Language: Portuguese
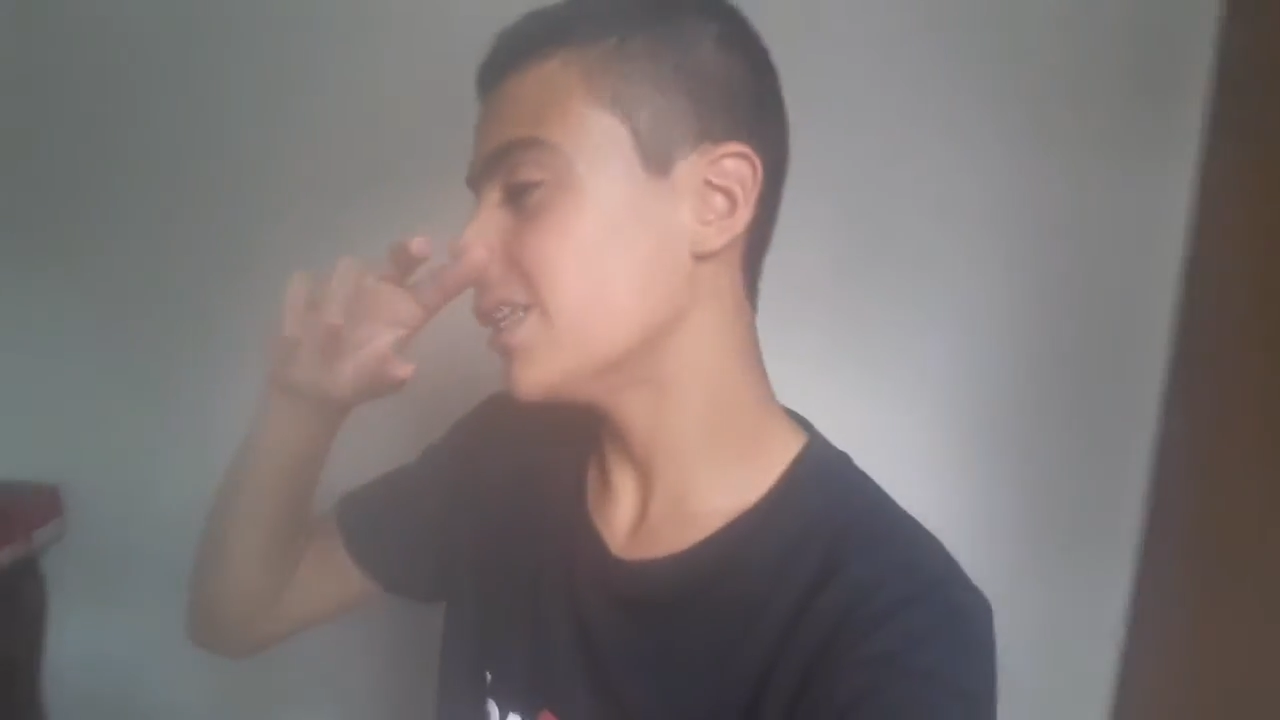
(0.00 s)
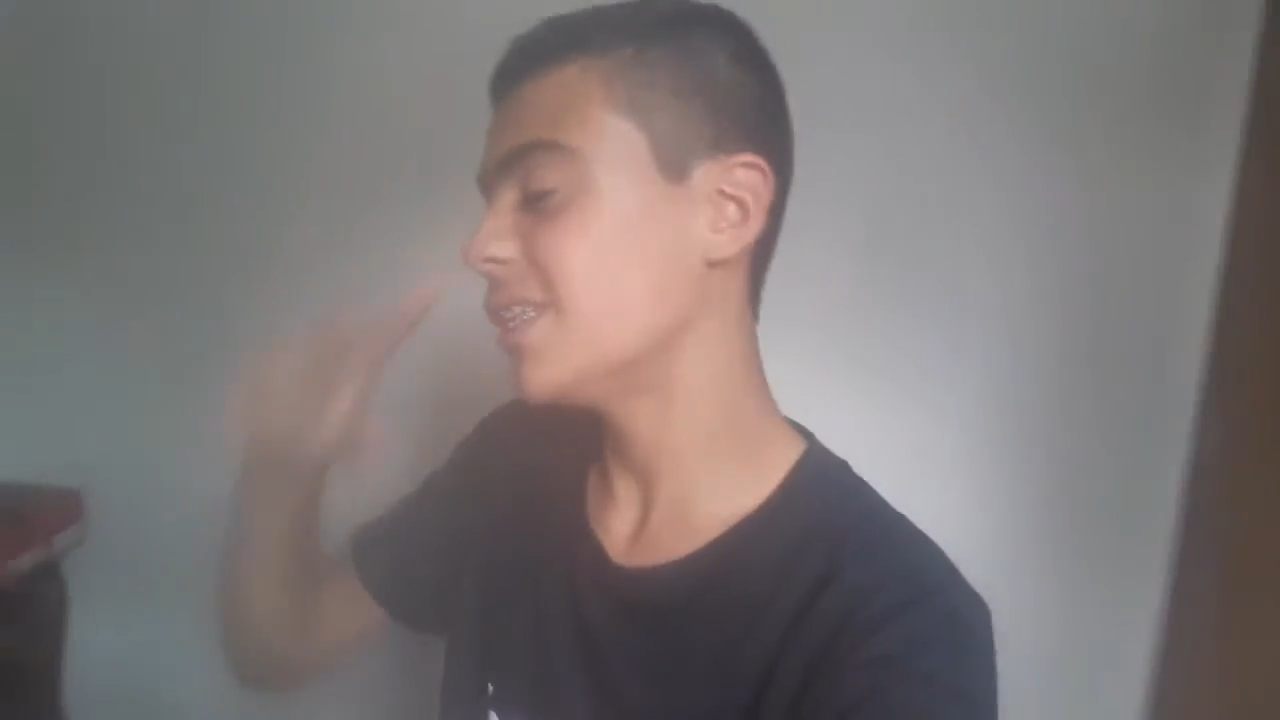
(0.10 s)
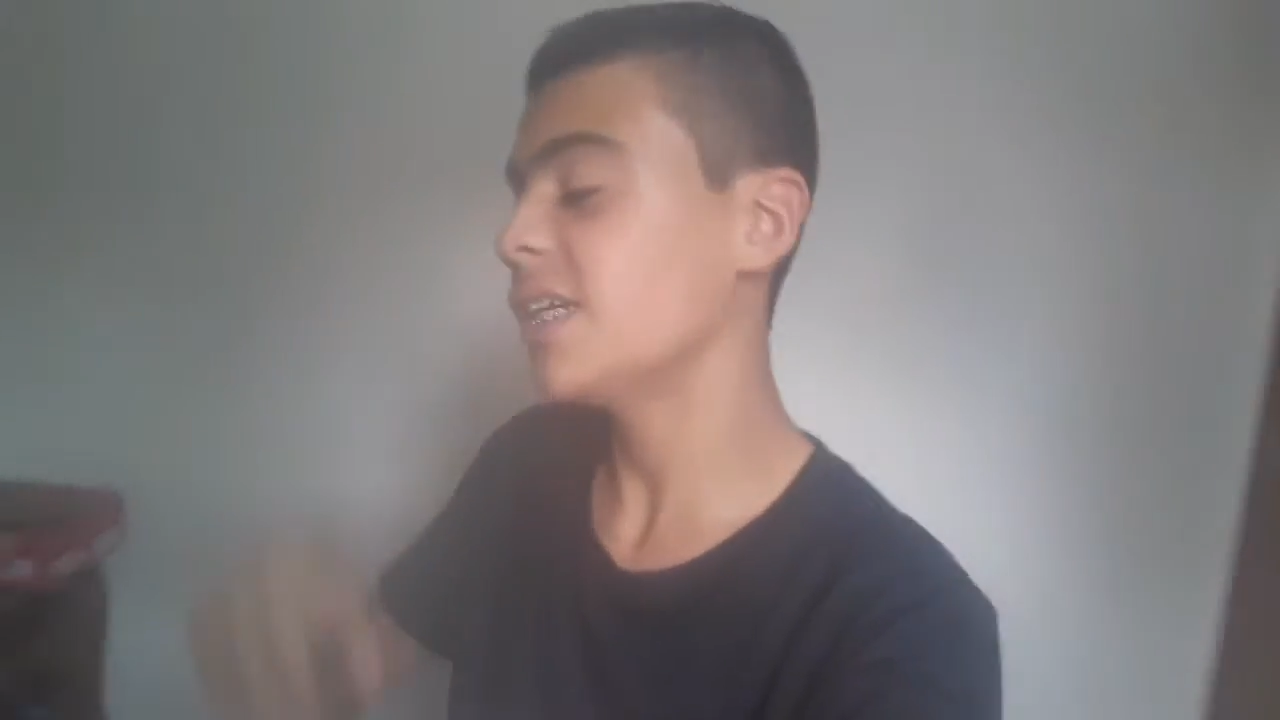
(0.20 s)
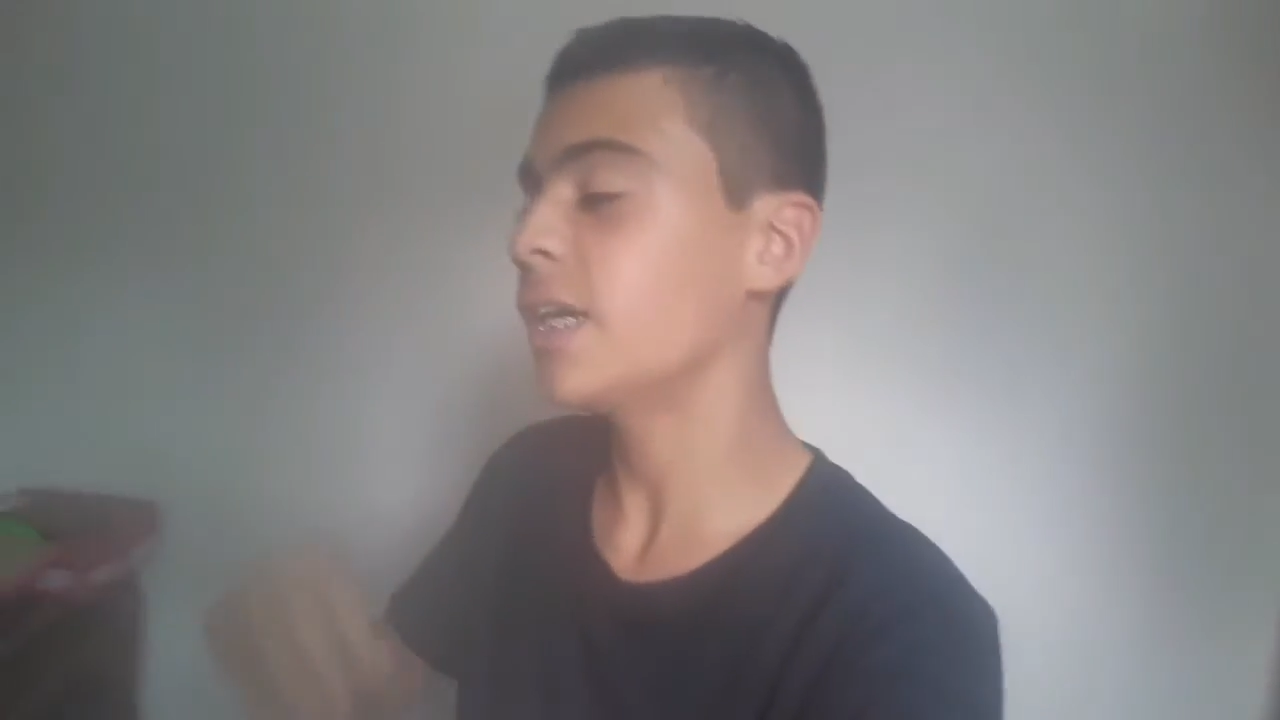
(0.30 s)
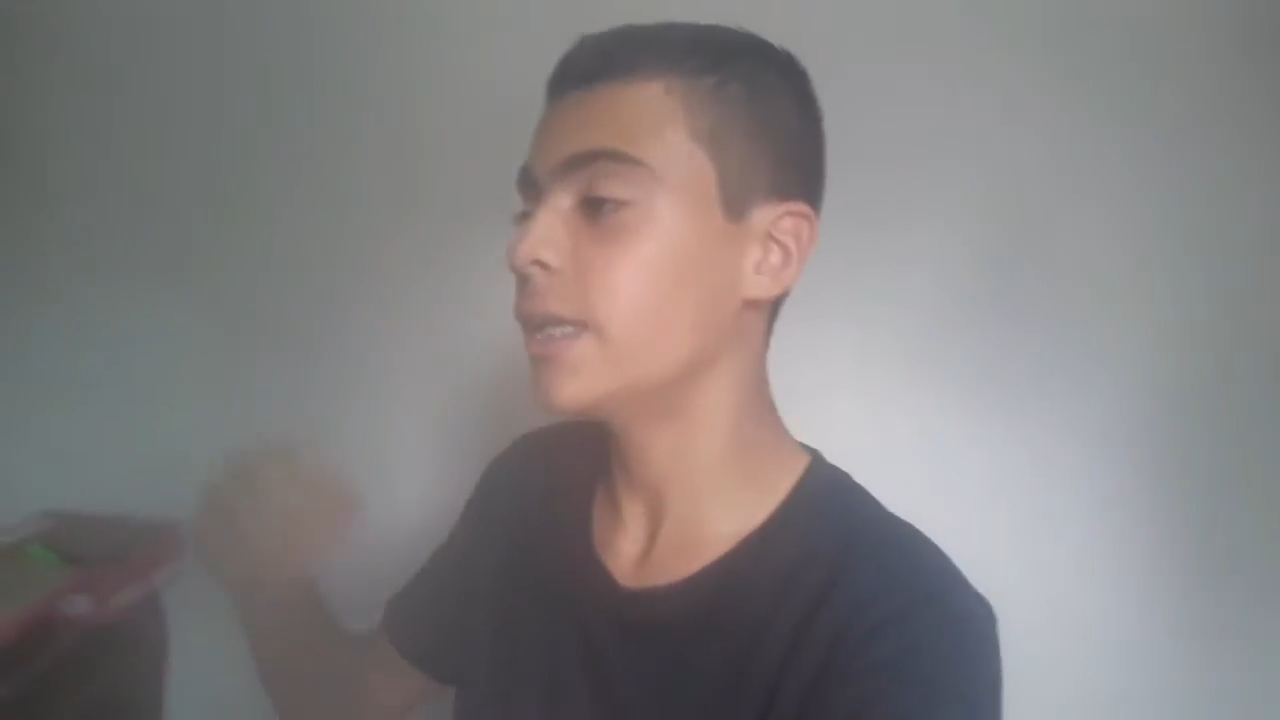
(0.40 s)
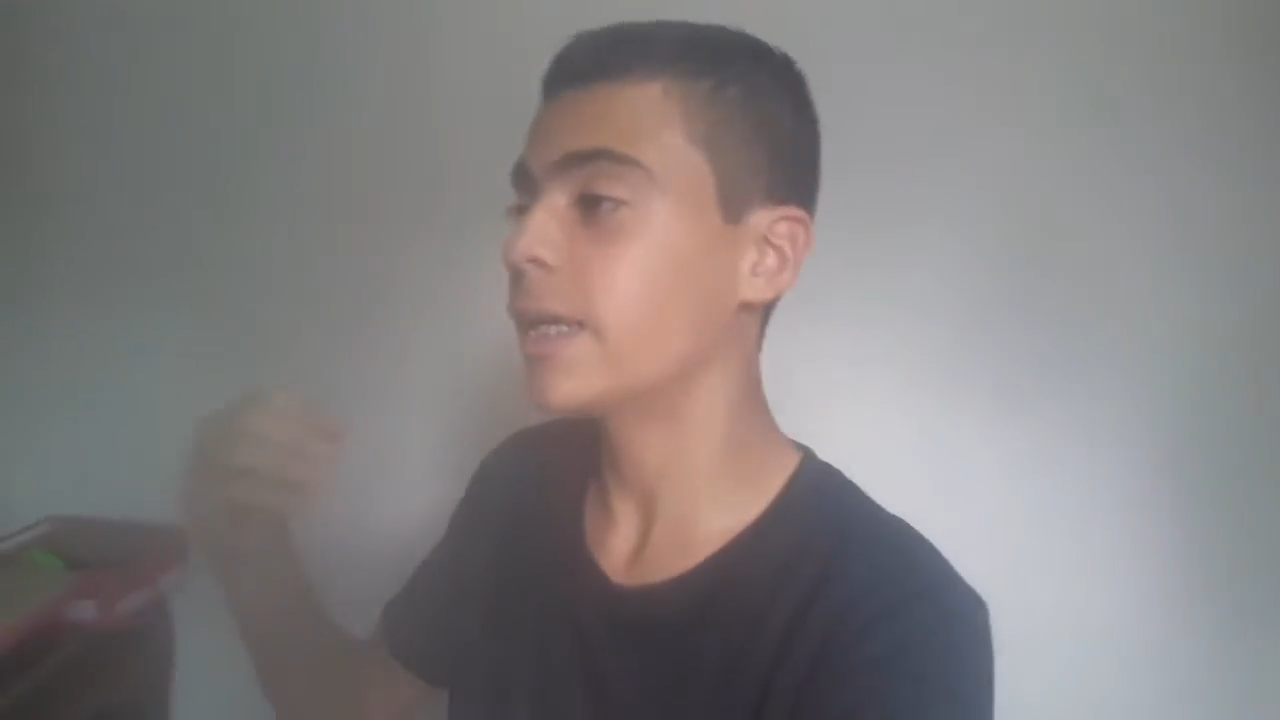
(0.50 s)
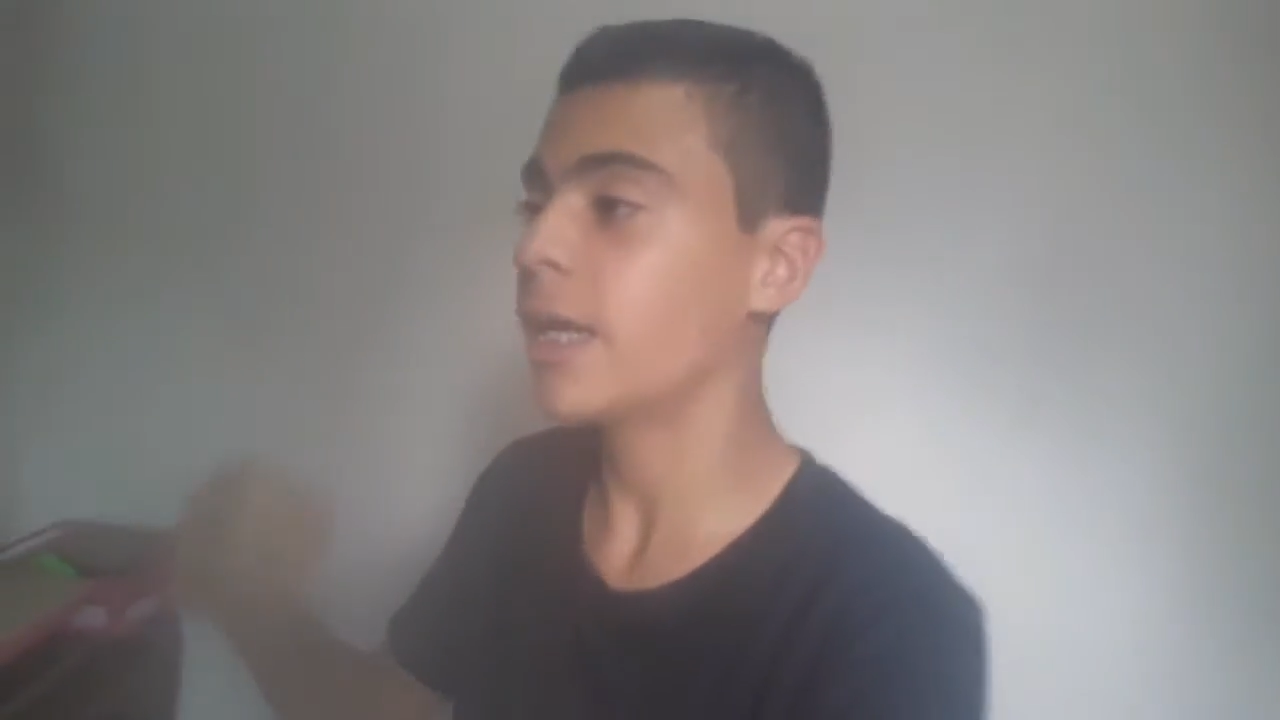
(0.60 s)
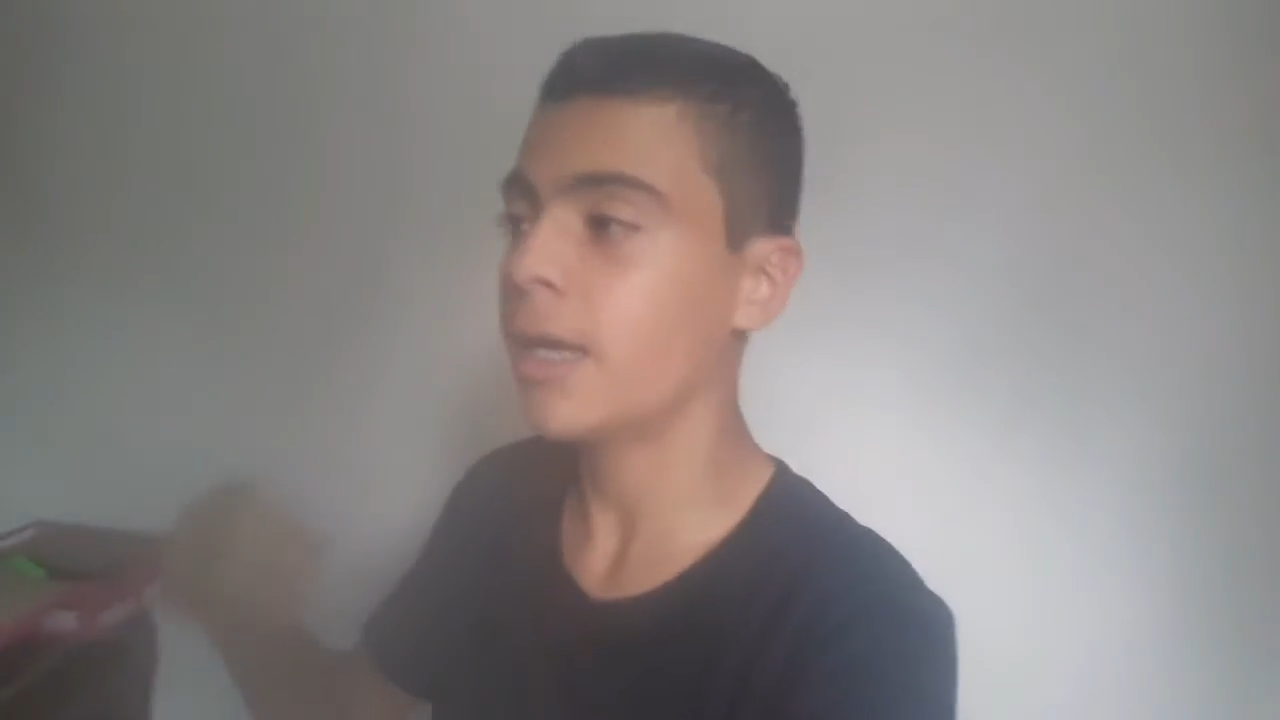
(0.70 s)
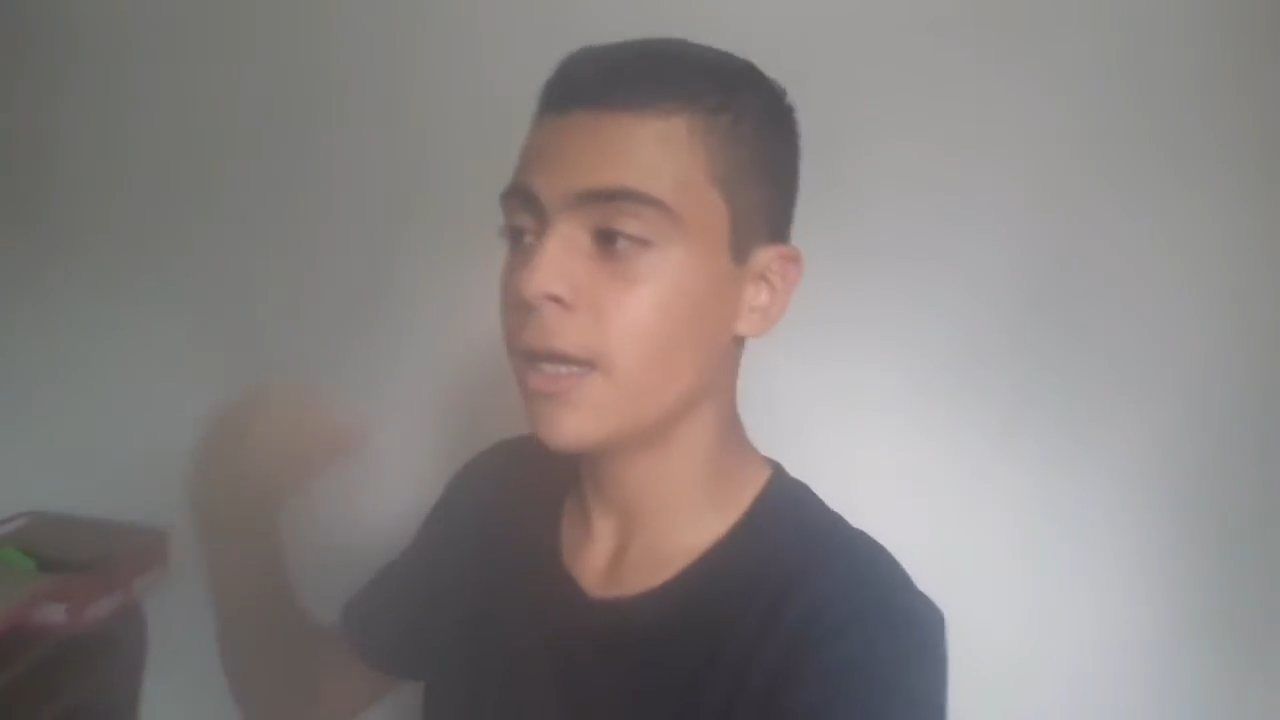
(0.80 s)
assim, galera,